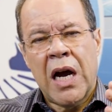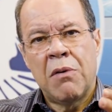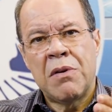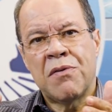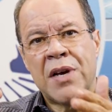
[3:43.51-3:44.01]

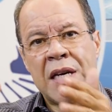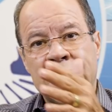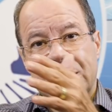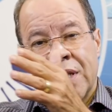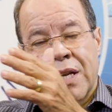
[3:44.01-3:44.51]
ao
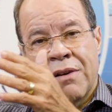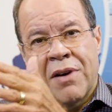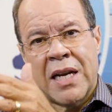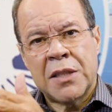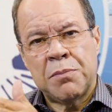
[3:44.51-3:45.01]
invés de
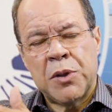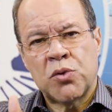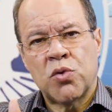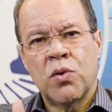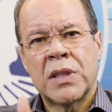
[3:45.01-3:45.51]
levar as
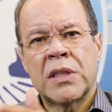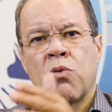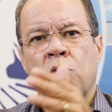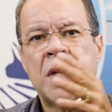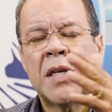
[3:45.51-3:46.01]
pessoas
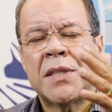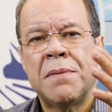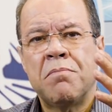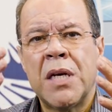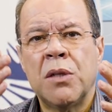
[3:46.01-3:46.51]
ao
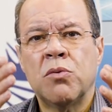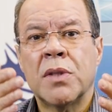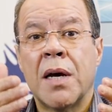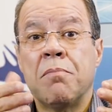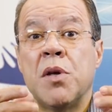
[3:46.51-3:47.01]
conhecimento
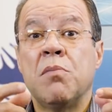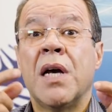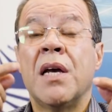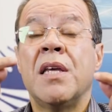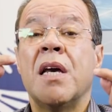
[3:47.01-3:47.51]
da
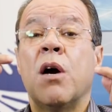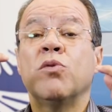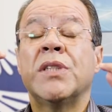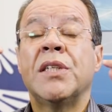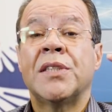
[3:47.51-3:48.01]
Bíblia e
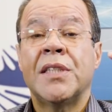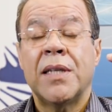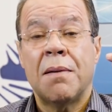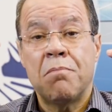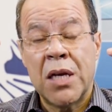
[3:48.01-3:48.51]
aos
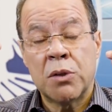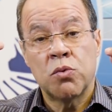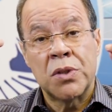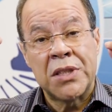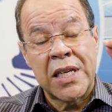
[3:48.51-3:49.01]

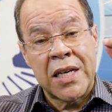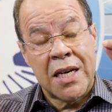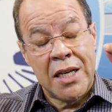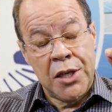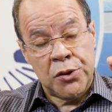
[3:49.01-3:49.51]
ensinamentos de
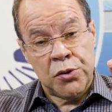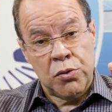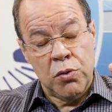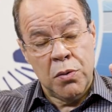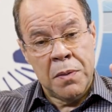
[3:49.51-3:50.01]

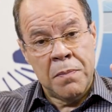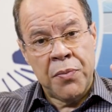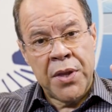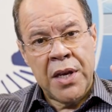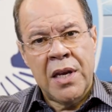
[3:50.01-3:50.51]
Cristo,
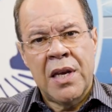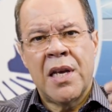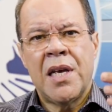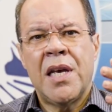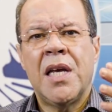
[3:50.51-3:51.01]

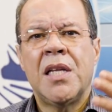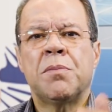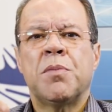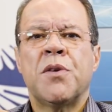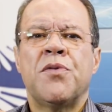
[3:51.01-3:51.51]

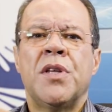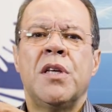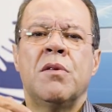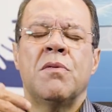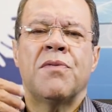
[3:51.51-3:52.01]
eles
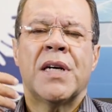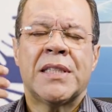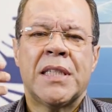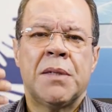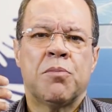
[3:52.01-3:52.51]
preferiram
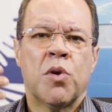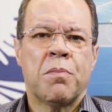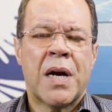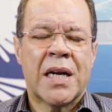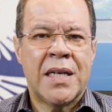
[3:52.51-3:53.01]
fazer
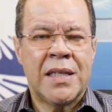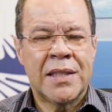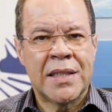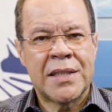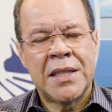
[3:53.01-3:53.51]

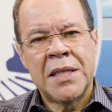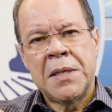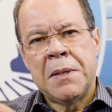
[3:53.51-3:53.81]
propagandas